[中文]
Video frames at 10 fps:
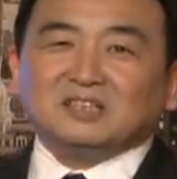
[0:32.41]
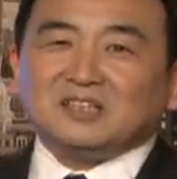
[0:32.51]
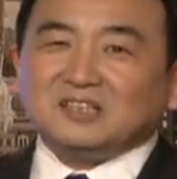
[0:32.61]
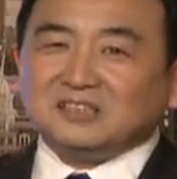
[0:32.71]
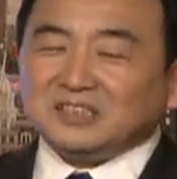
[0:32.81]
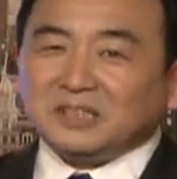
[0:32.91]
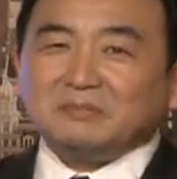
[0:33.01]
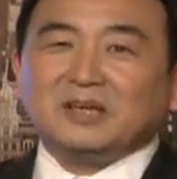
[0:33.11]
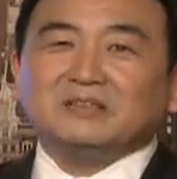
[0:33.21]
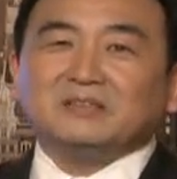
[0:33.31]
但是这
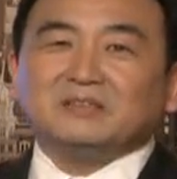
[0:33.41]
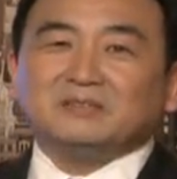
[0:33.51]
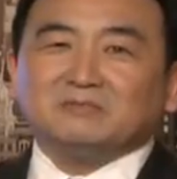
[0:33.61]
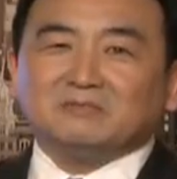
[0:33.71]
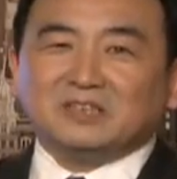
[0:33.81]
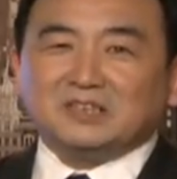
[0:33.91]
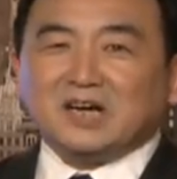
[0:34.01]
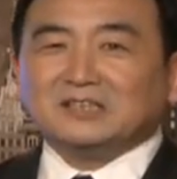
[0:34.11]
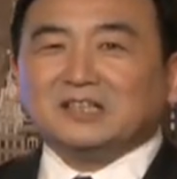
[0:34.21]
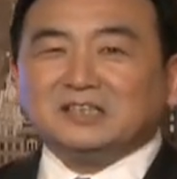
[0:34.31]
篇文
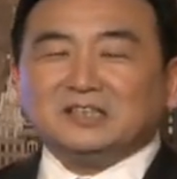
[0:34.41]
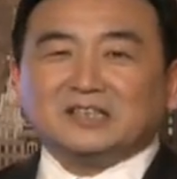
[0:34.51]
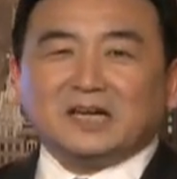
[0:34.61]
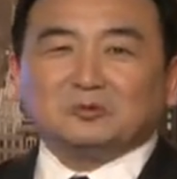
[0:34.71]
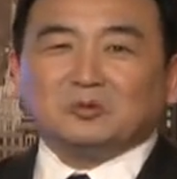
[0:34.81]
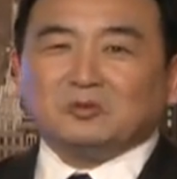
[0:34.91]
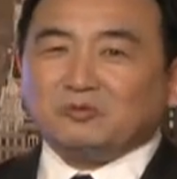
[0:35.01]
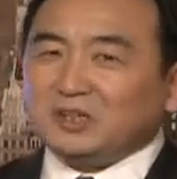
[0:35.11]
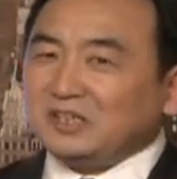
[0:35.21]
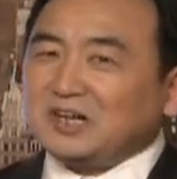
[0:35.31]
章呢，应该说
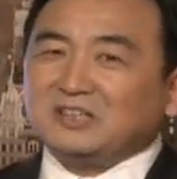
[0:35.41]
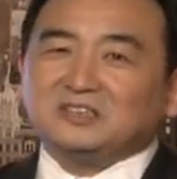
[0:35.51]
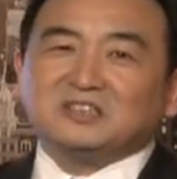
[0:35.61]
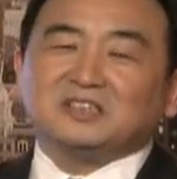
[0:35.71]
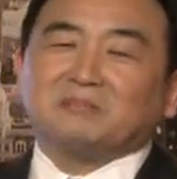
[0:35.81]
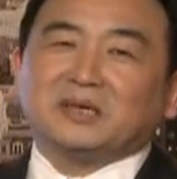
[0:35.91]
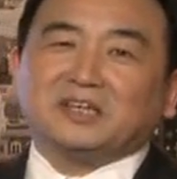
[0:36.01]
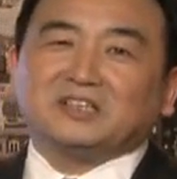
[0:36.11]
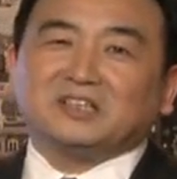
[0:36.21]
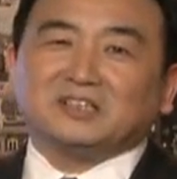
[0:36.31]
非常值得每
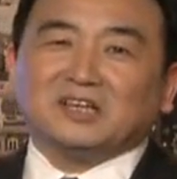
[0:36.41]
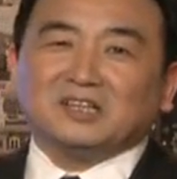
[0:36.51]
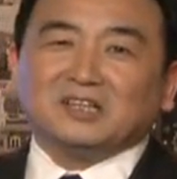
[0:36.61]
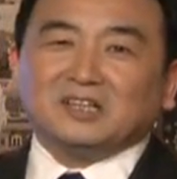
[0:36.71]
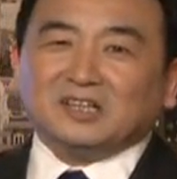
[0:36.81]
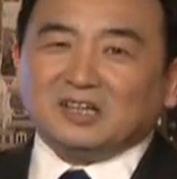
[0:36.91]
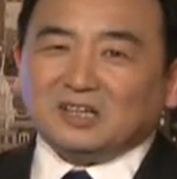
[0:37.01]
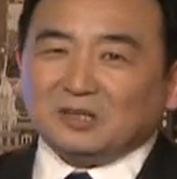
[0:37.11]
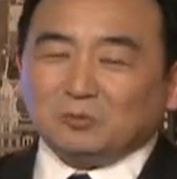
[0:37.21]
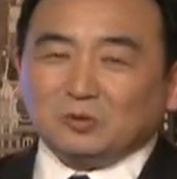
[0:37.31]
一个人呢，
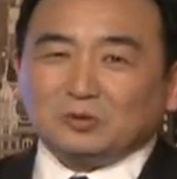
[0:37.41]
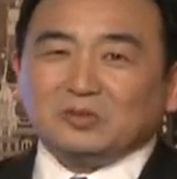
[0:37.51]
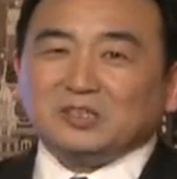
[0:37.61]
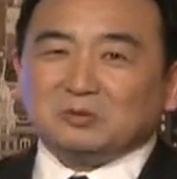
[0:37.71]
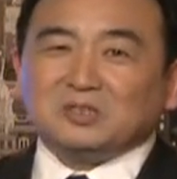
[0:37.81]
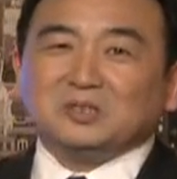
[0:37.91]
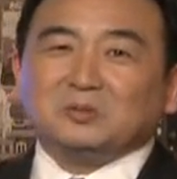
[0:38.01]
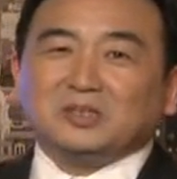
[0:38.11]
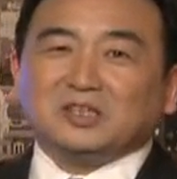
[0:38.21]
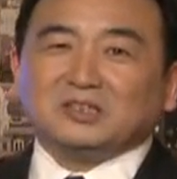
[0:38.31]
呃，我觉得有机
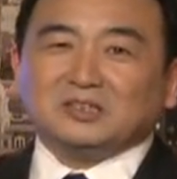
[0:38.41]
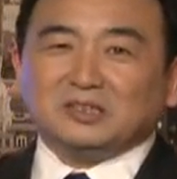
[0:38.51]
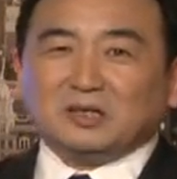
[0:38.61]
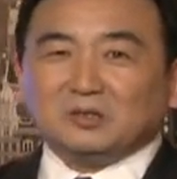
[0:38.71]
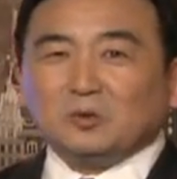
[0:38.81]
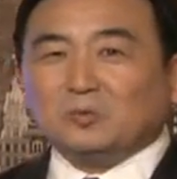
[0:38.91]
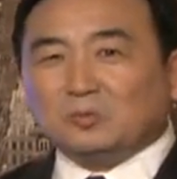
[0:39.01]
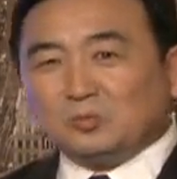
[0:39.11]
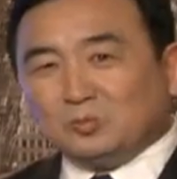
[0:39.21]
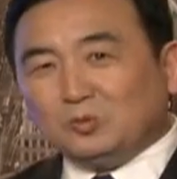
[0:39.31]
会呢能够
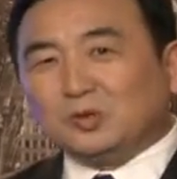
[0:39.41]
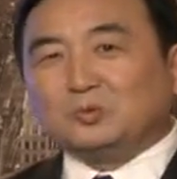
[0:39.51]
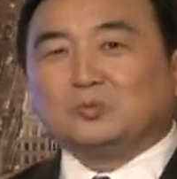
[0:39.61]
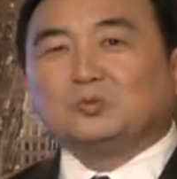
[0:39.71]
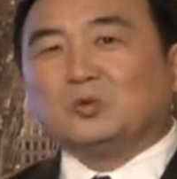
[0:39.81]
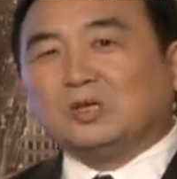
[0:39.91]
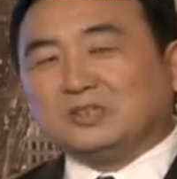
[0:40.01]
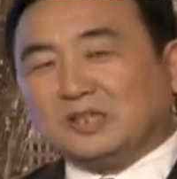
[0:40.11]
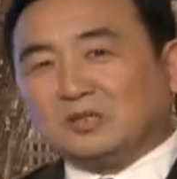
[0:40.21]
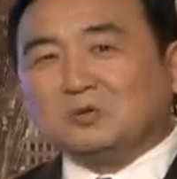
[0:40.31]
阅读过，
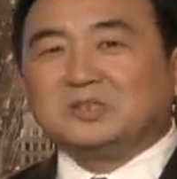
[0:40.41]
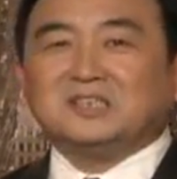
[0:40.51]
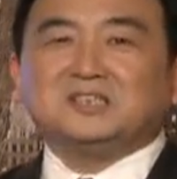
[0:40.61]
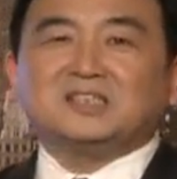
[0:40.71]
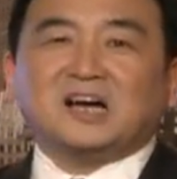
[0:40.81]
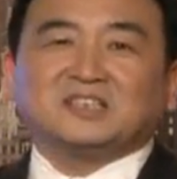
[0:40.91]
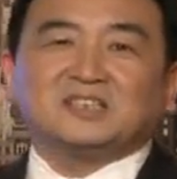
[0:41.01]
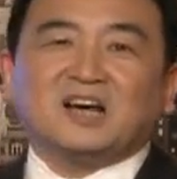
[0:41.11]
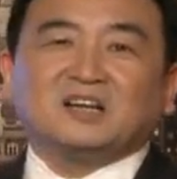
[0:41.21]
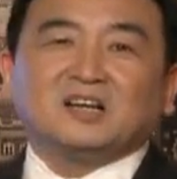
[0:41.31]
能够欣赏一
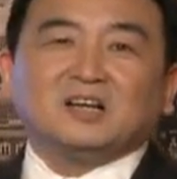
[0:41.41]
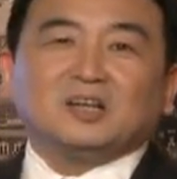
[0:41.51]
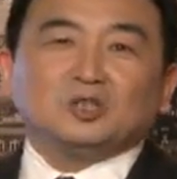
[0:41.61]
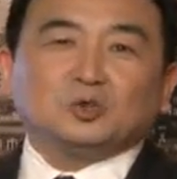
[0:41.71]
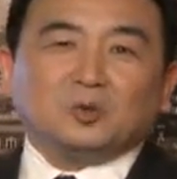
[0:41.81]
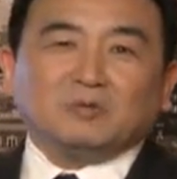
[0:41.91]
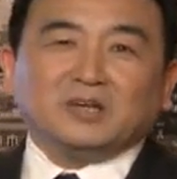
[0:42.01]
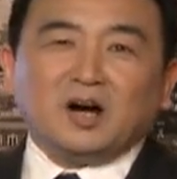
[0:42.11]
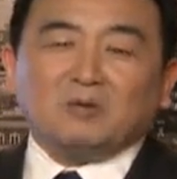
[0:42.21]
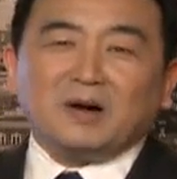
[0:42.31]
下。作
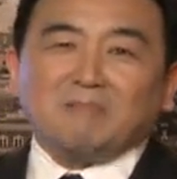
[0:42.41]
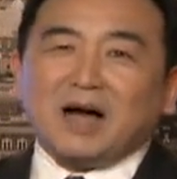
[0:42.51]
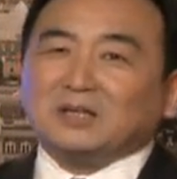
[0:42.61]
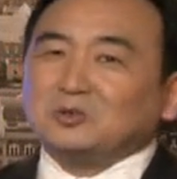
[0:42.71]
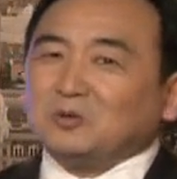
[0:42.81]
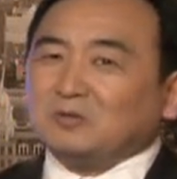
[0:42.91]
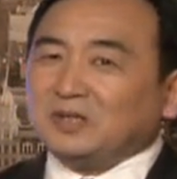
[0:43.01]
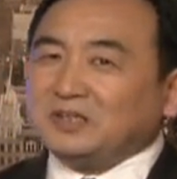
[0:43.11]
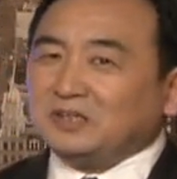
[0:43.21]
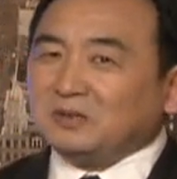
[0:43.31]
为奥巴马，作
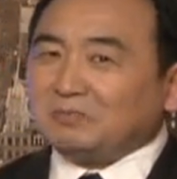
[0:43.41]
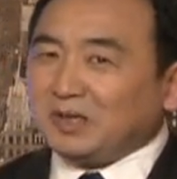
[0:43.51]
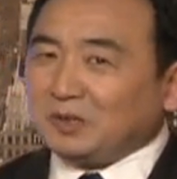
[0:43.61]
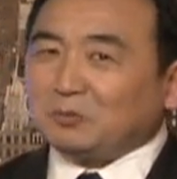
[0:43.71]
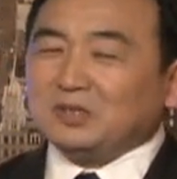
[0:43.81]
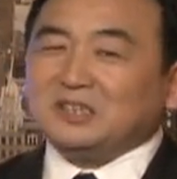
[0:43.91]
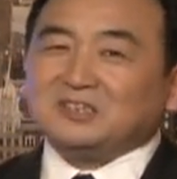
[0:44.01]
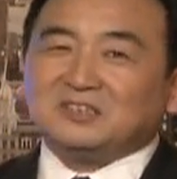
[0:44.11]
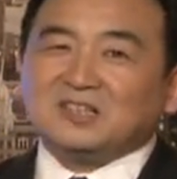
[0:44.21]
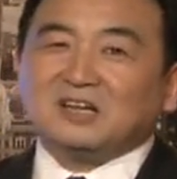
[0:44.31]
为一个美国历
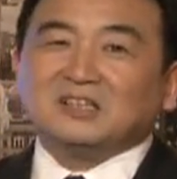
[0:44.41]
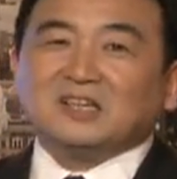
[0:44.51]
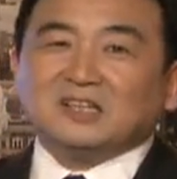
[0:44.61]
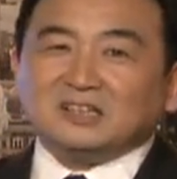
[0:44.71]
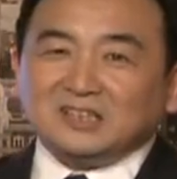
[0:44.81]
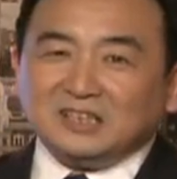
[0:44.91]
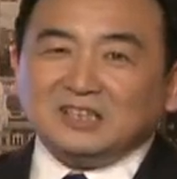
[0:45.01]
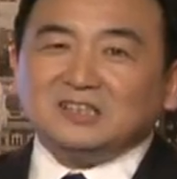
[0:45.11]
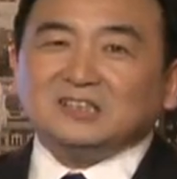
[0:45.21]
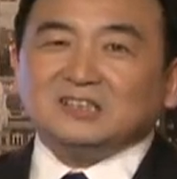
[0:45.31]
史上。
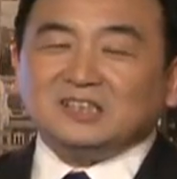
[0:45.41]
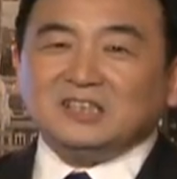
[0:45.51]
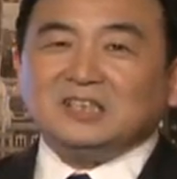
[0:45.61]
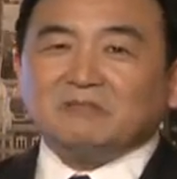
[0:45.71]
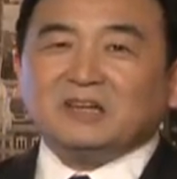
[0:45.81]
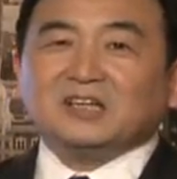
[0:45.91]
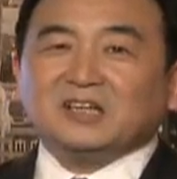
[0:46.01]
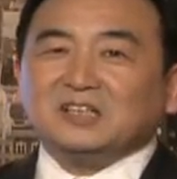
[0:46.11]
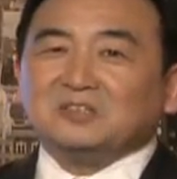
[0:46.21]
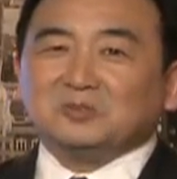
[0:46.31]
第一，第一位
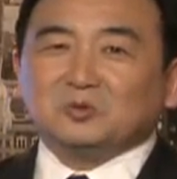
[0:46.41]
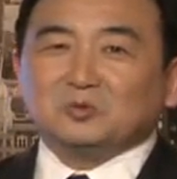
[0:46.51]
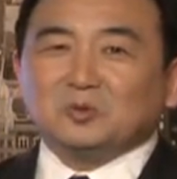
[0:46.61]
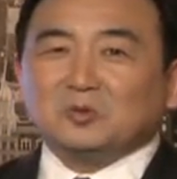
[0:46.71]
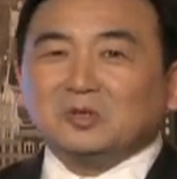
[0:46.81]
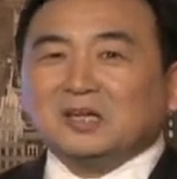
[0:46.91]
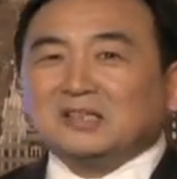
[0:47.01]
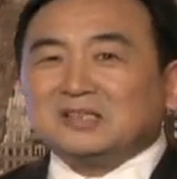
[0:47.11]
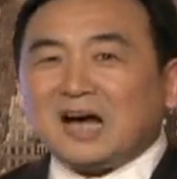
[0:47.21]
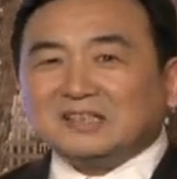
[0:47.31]
黑人总统，
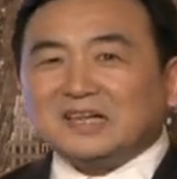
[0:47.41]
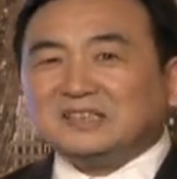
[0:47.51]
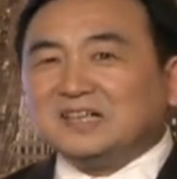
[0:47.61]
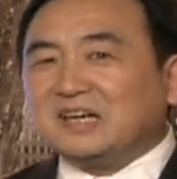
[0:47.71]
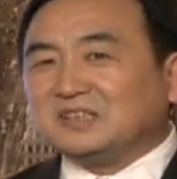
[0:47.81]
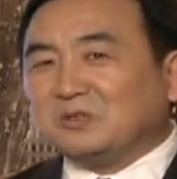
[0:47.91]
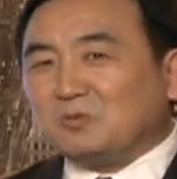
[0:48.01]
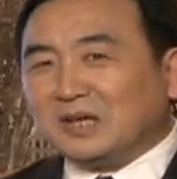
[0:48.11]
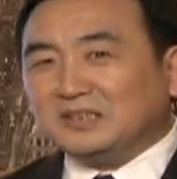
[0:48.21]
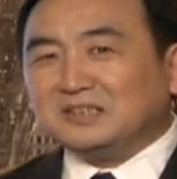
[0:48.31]
他在这样一个
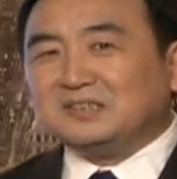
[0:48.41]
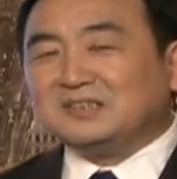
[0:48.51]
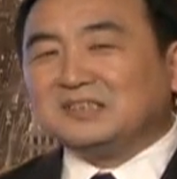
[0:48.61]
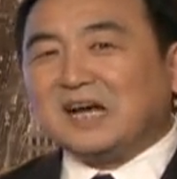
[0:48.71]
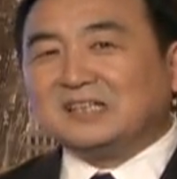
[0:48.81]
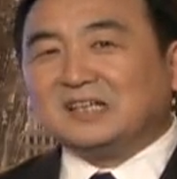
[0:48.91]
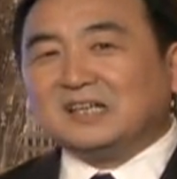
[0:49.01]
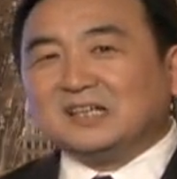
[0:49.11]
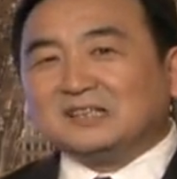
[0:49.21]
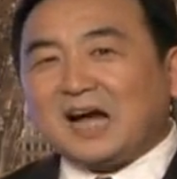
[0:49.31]
环境之下的
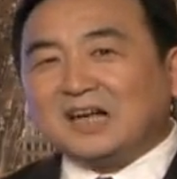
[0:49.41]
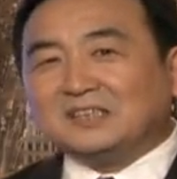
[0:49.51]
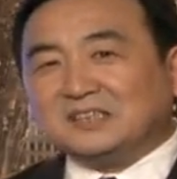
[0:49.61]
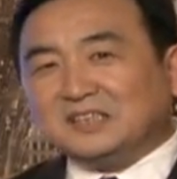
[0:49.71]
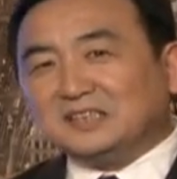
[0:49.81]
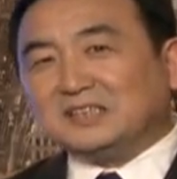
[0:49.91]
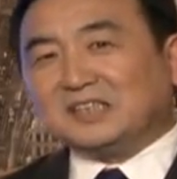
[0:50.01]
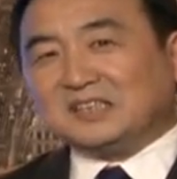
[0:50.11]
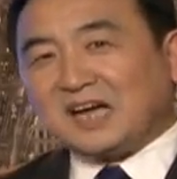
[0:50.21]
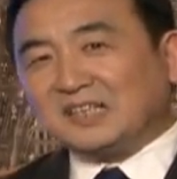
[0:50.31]
他的境
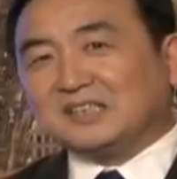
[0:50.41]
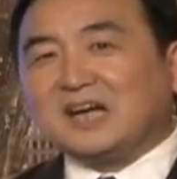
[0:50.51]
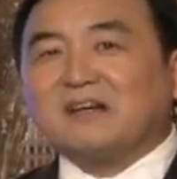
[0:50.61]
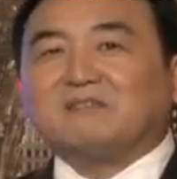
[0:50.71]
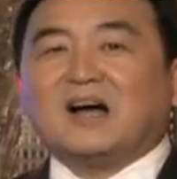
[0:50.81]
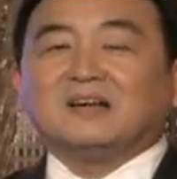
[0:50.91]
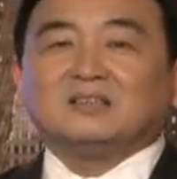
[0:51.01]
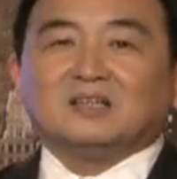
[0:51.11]
界，他的看法。